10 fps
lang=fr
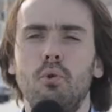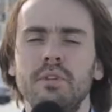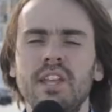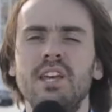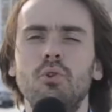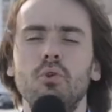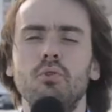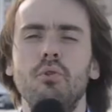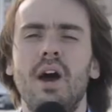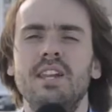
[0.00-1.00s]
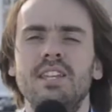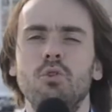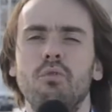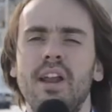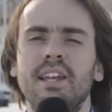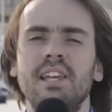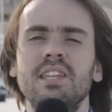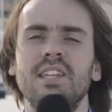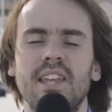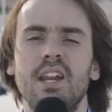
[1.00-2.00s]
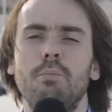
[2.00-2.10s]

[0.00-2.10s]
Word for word: On était curieux à l'idée de voir l'actrice Nathalie